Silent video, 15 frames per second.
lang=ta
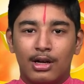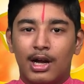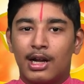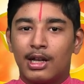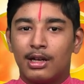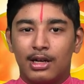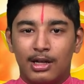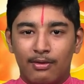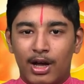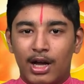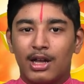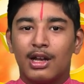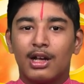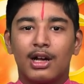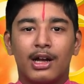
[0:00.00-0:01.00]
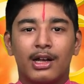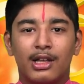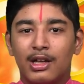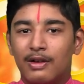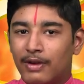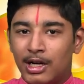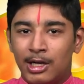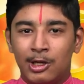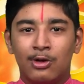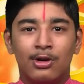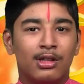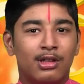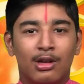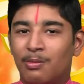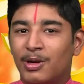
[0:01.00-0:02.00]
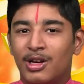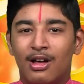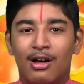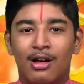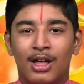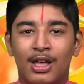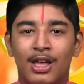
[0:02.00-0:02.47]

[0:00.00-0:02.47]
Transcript: கடன் நீ வாங்கின கடனை வட்டியோட திருப்பிட்டா